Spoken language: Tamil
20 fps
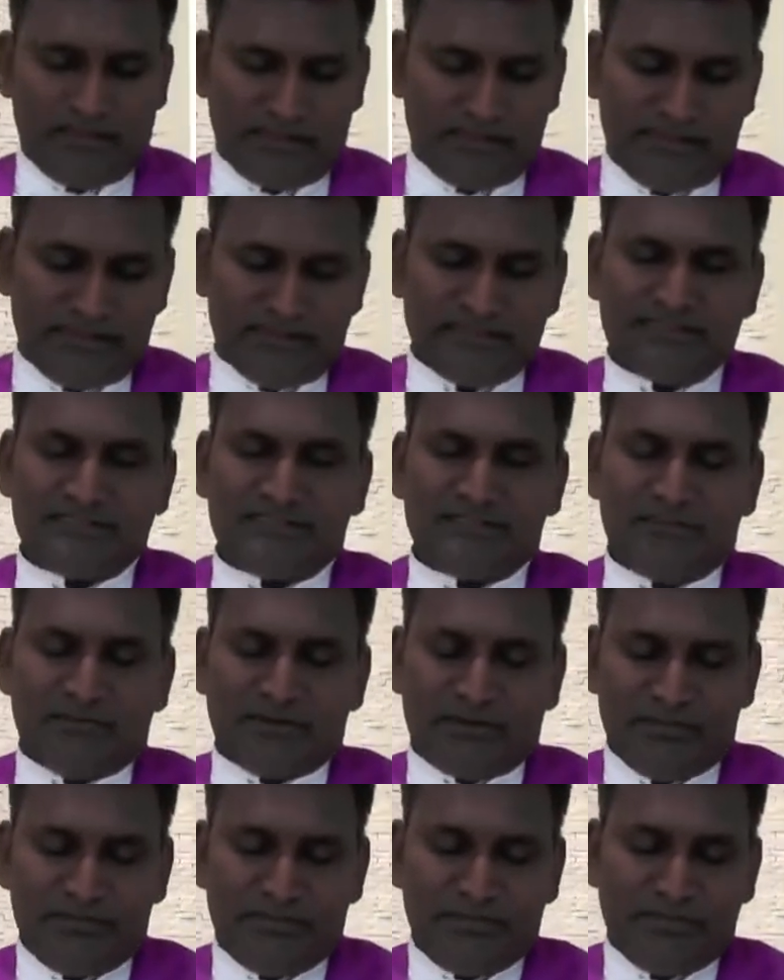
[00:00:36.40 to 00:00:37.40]
இந்த கிறிஸ்து
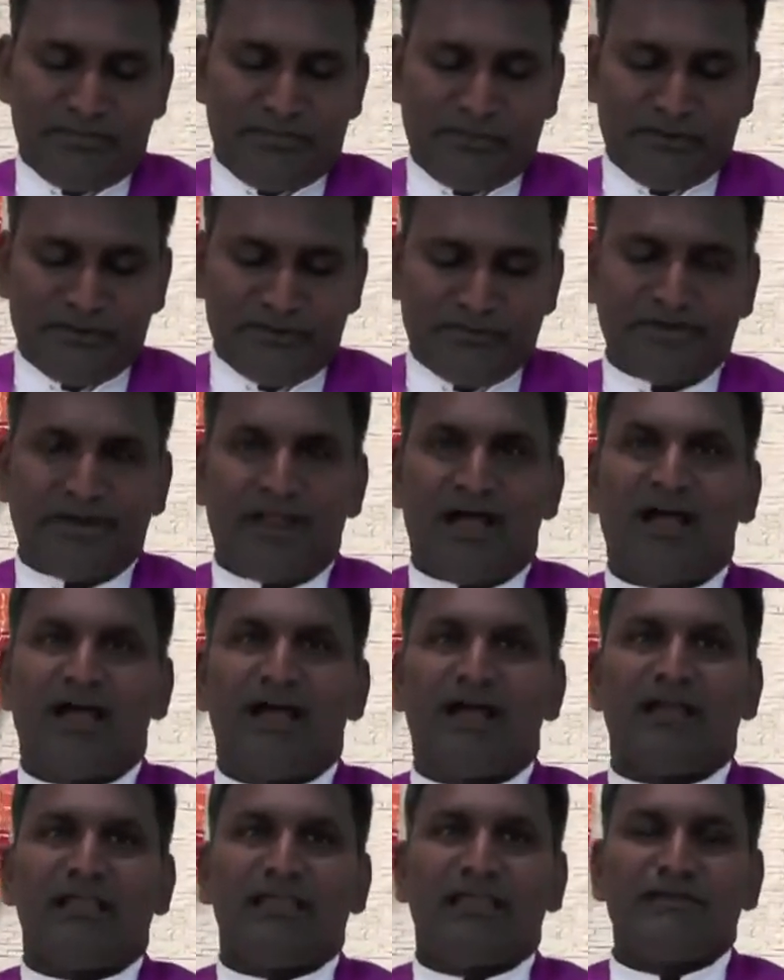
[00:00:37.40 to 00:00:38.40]
பிறப்பு பெருவிழா
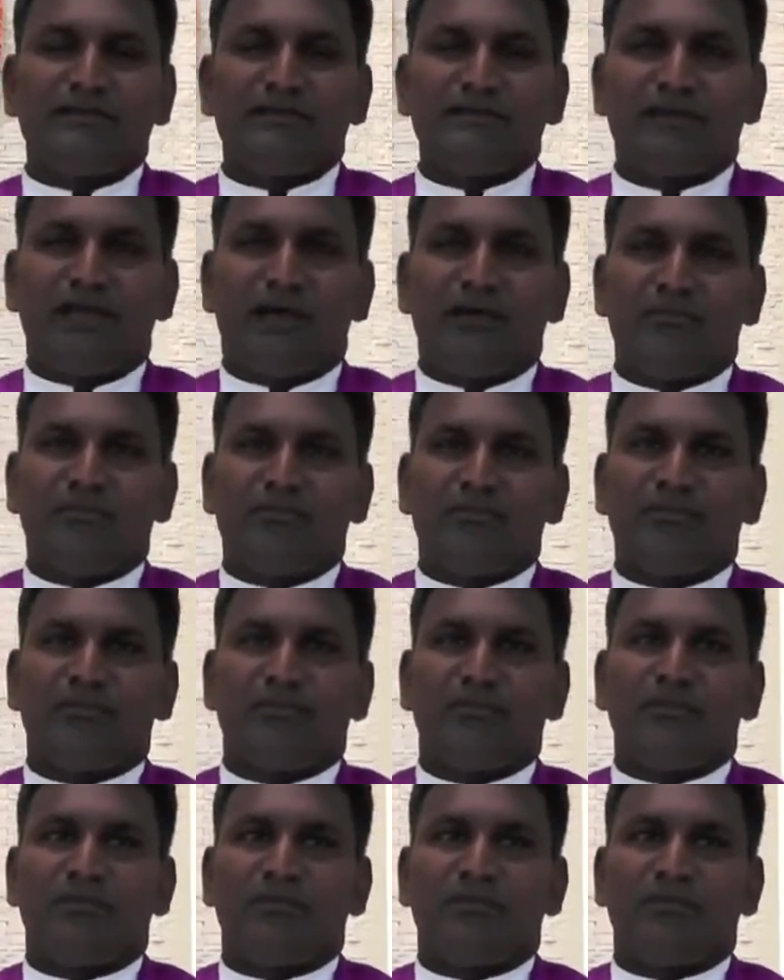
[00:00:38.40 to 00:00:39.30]
என்று நாம்